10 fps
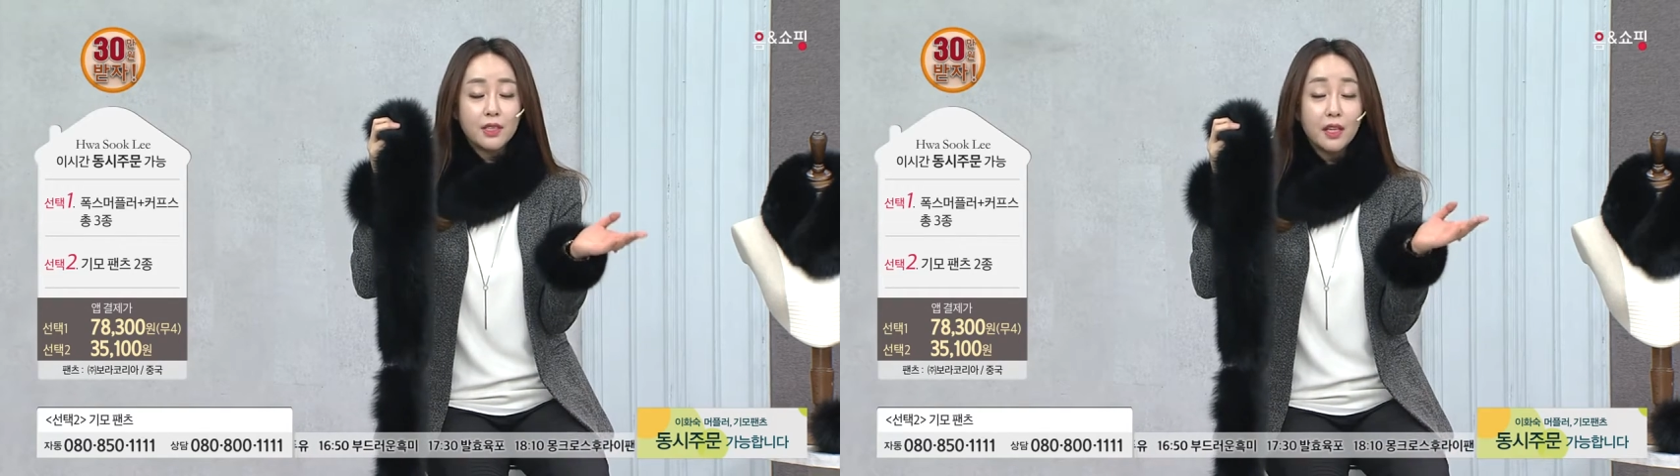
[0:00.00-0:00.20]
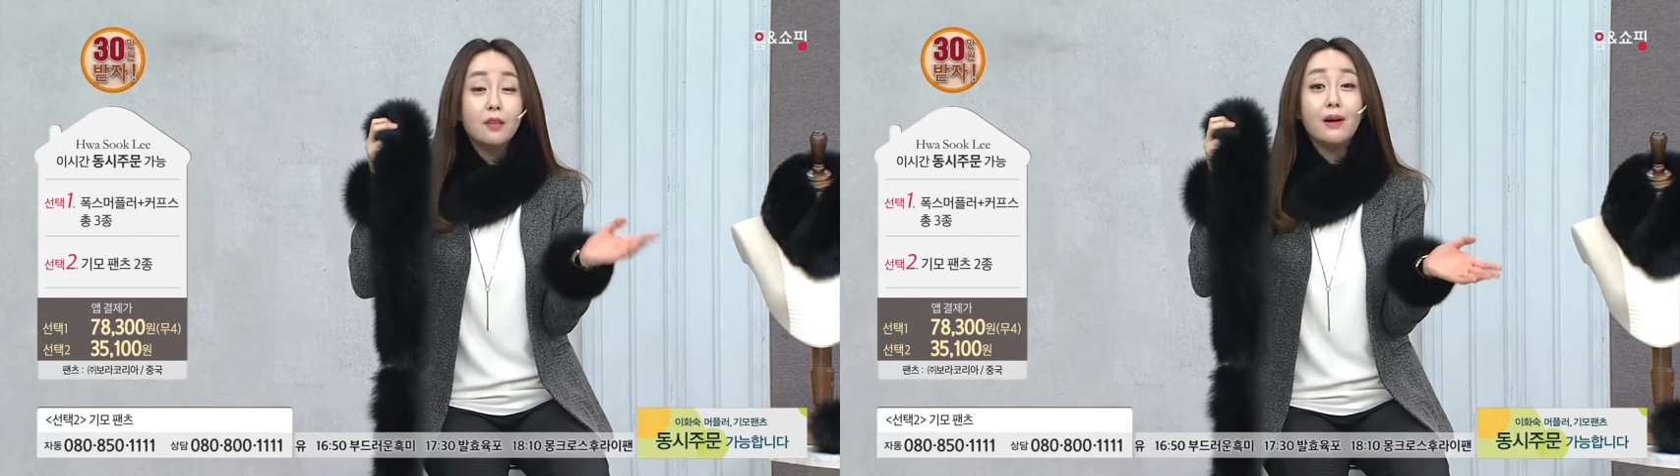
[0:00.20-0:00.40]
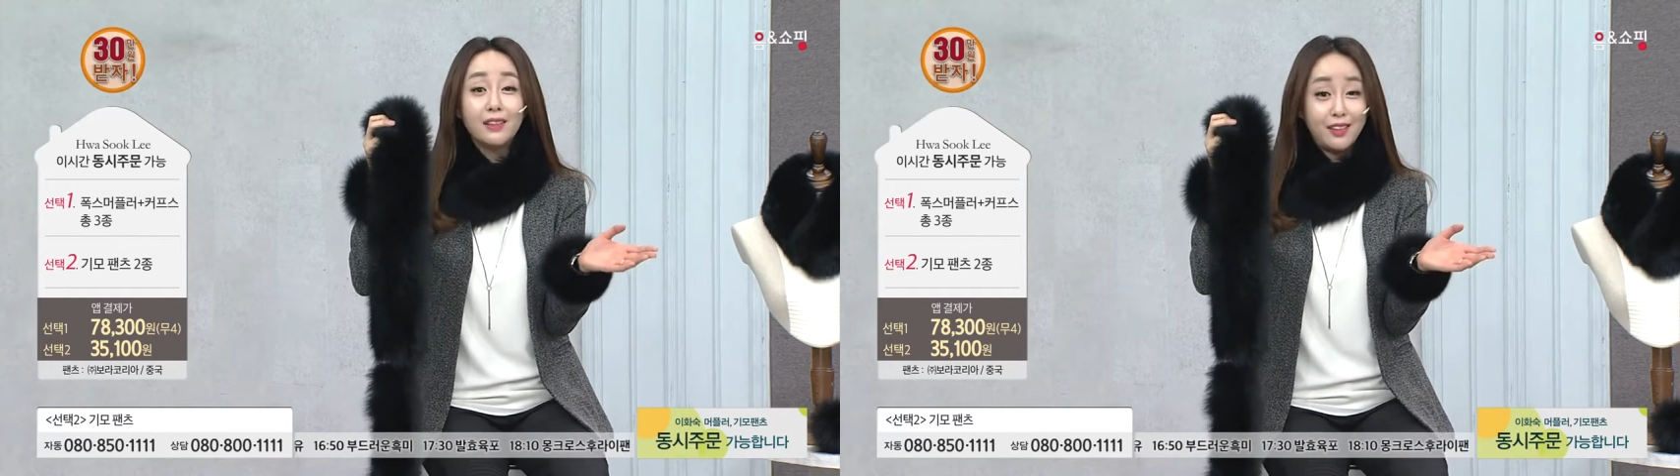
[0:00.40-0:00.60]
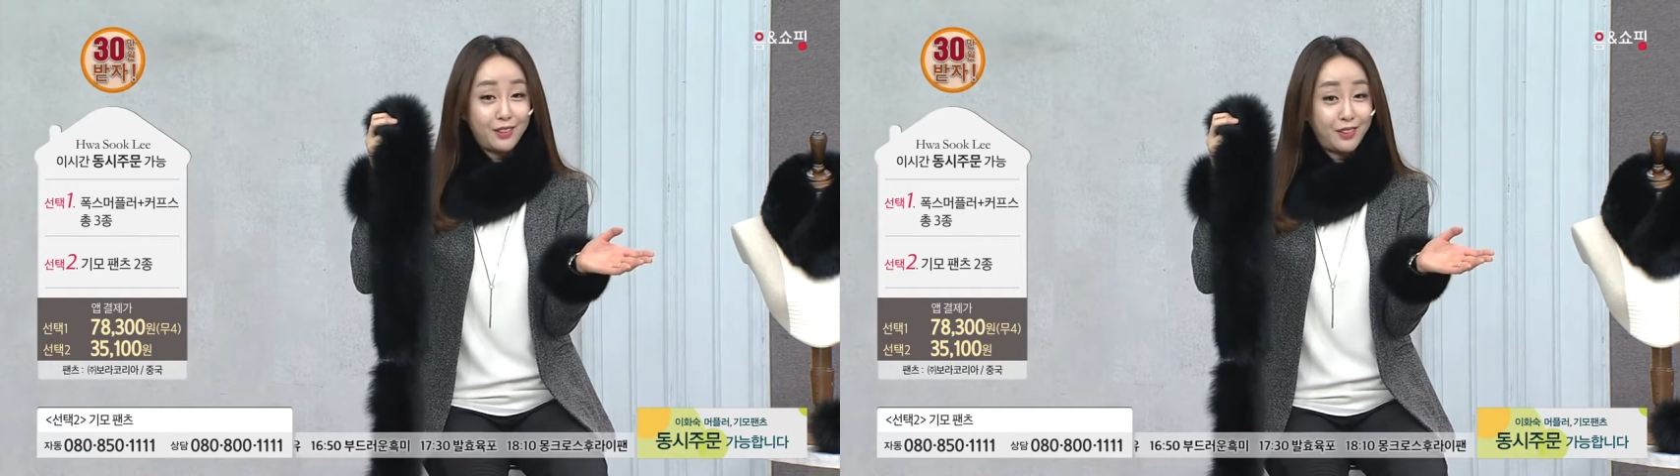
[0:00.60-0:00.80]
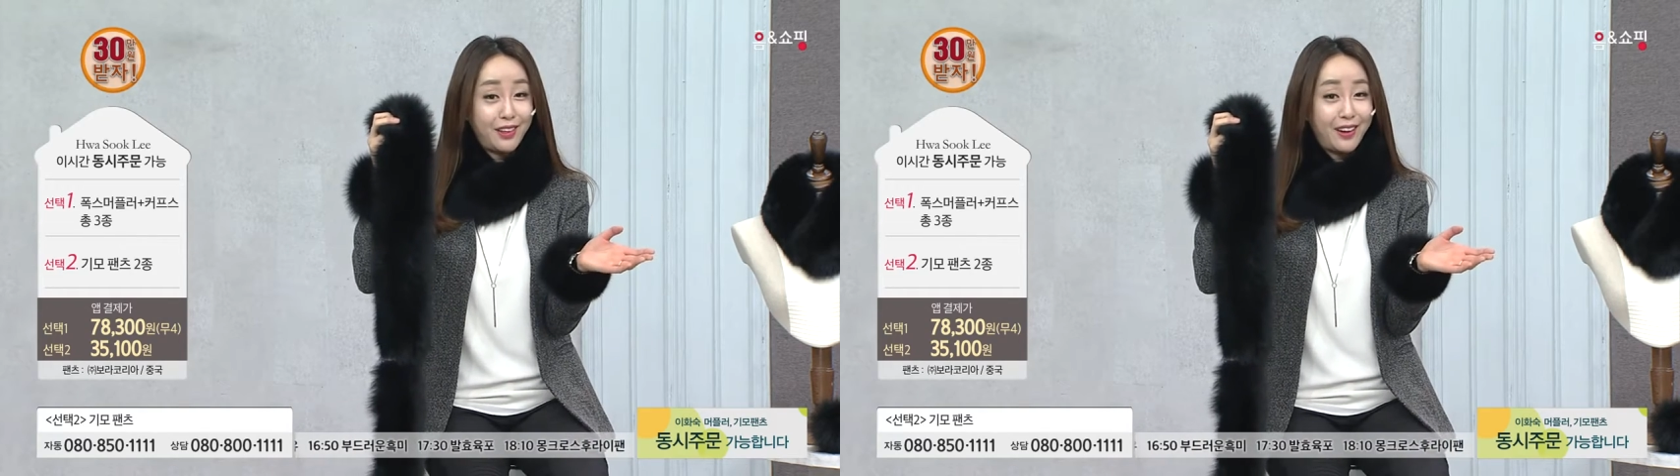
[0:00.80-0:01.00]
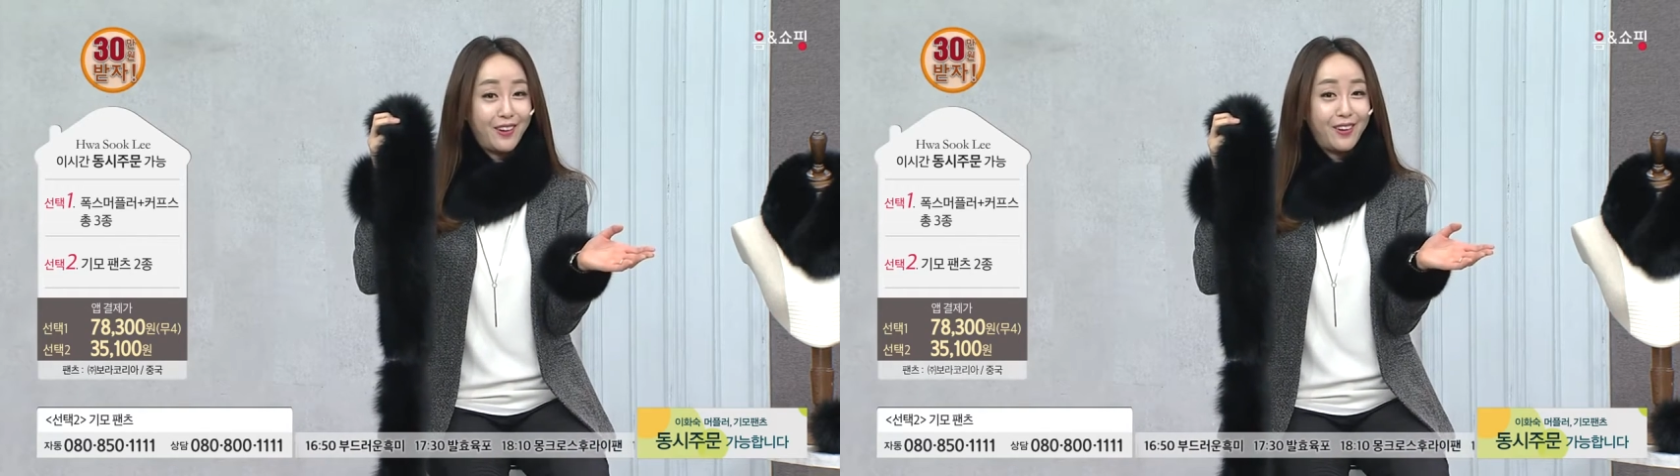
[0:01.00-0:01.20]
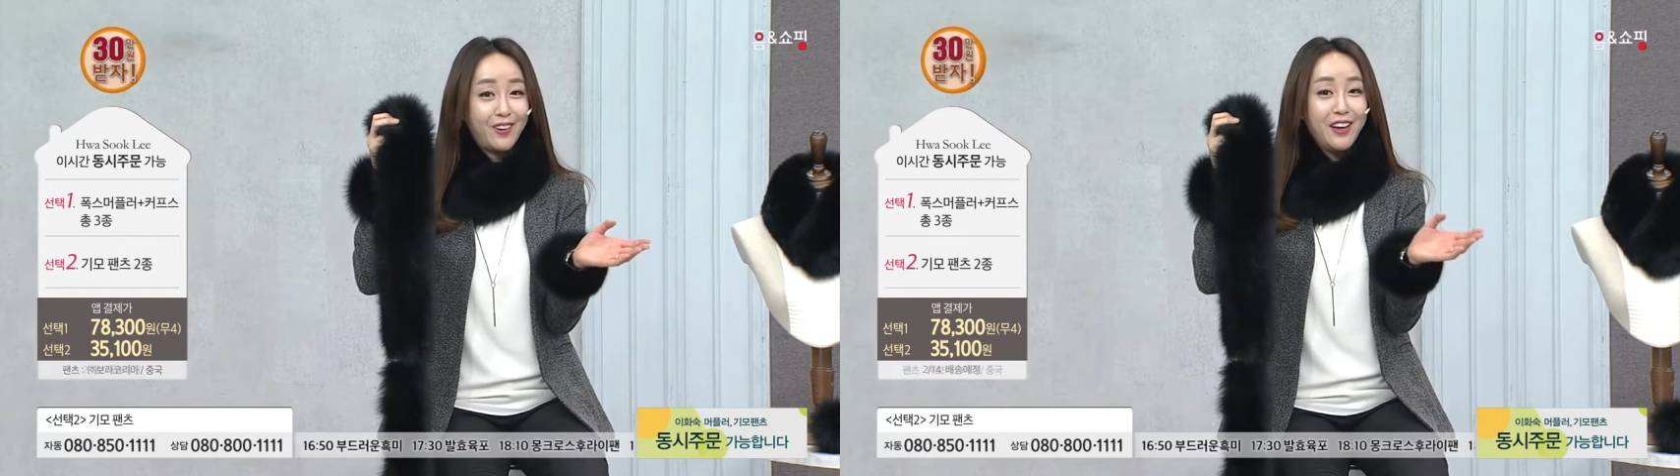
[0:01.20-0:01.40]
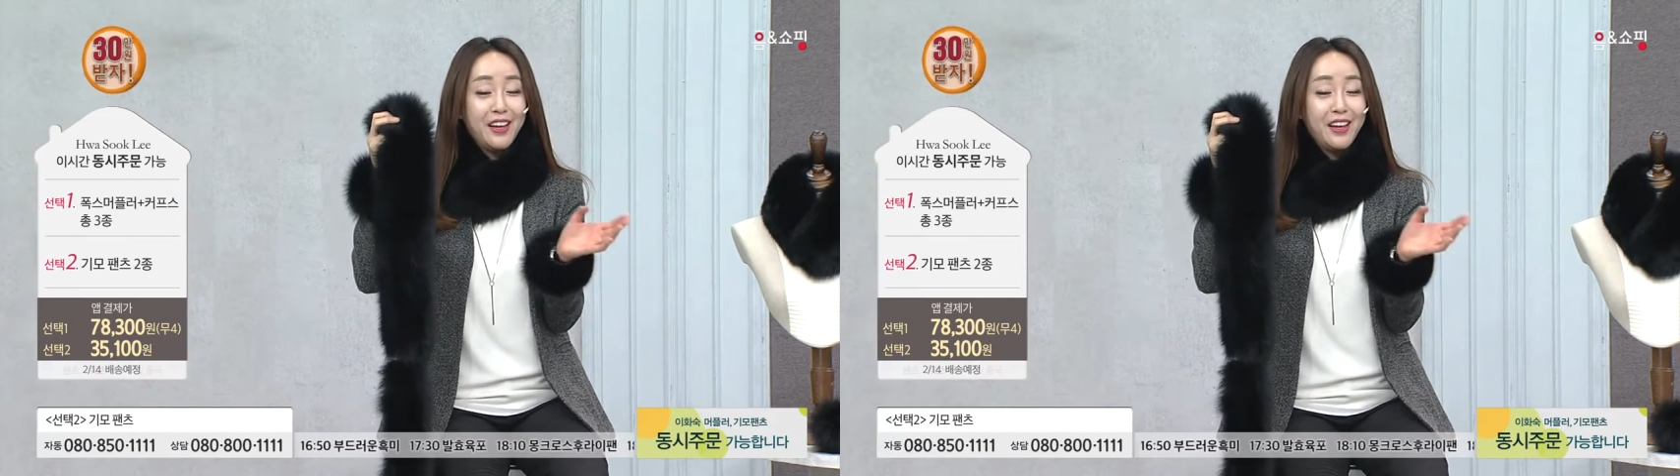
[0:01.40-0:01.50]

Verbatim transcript: 제일 많이 하셨대요.